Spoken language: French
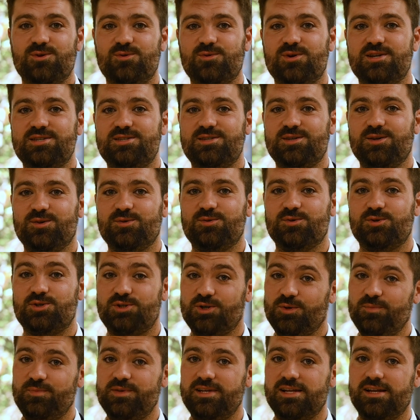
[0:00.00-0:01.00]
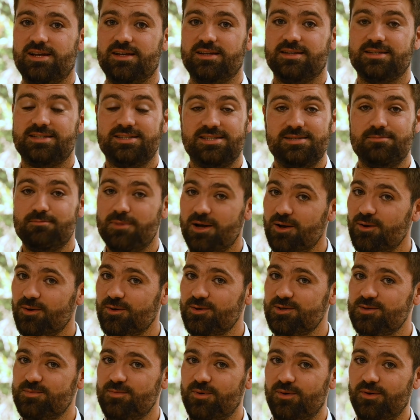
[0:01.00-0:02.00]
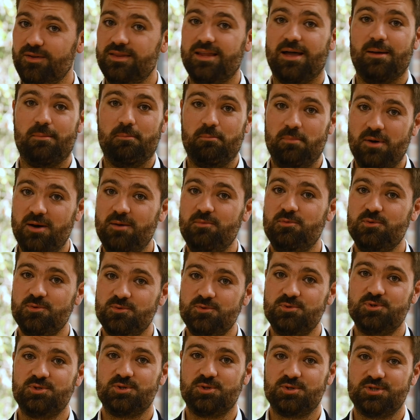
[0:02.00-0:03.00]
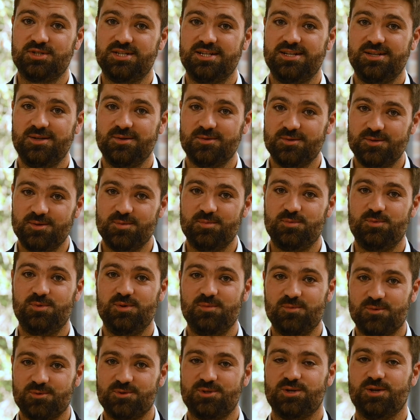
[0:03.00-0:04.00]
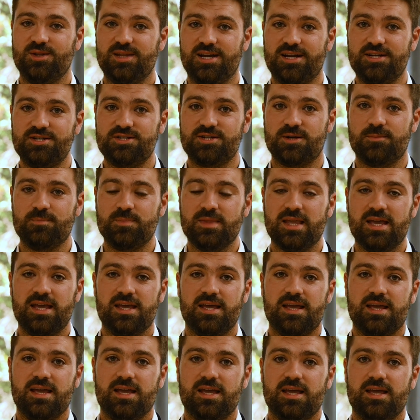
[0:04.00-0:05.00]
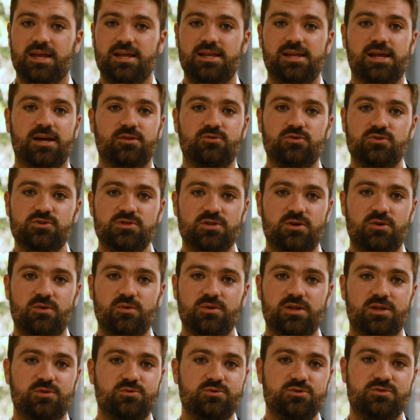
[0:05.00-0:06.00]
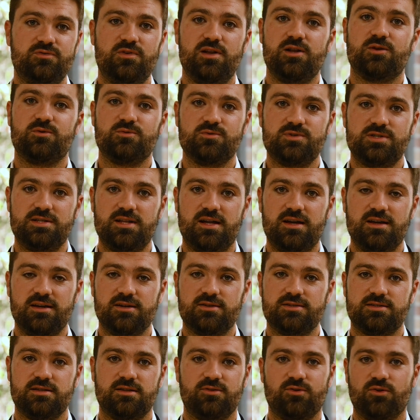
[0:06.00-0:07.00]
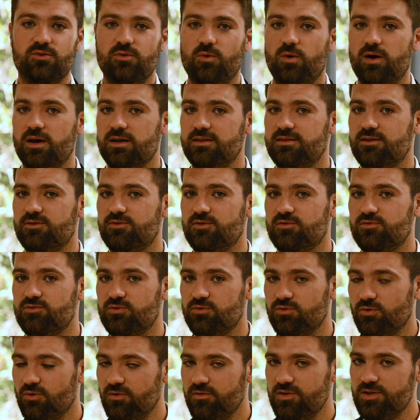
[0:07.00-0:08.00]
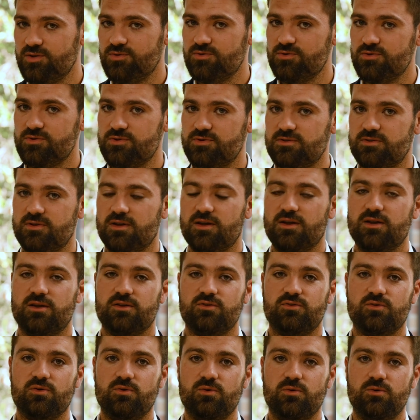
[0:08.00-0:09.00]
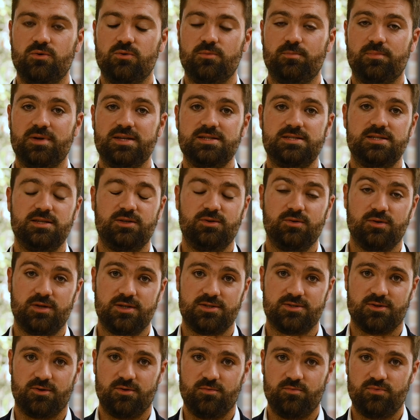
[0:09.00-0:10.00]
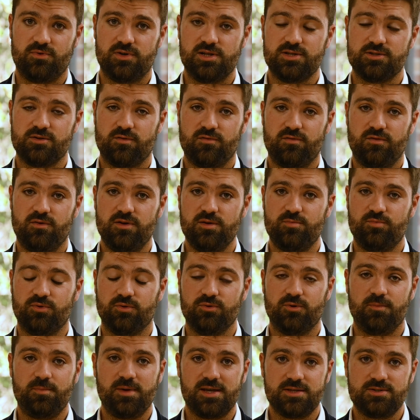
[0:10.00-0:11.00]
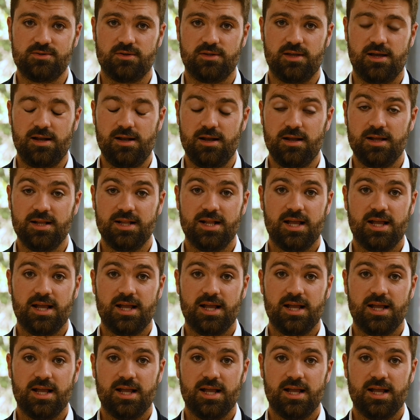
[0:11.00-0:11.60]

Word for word: de loisirs de Jean Pilet, qui malheureusement n'a pas beaucoup changé depuis mon jeune âge. Il y a deux ans, on a tous fait le constat que cet endroit était devenu trop vétuste, trop insécurisant pour les enfants et pour nos personnels.